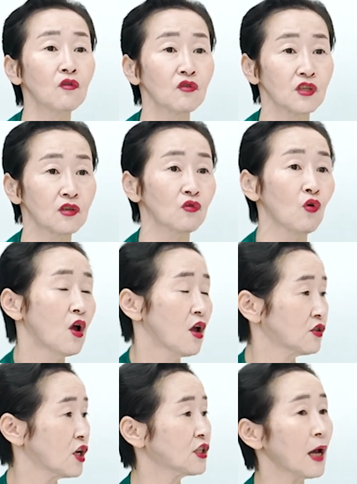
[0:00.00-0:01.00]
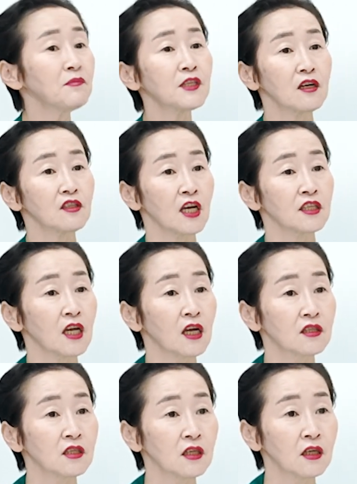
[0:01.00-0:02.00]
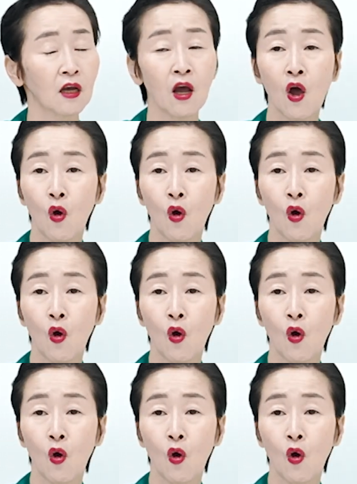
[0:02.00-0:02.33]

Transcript: 거지 그리고 제3자를 찾아야지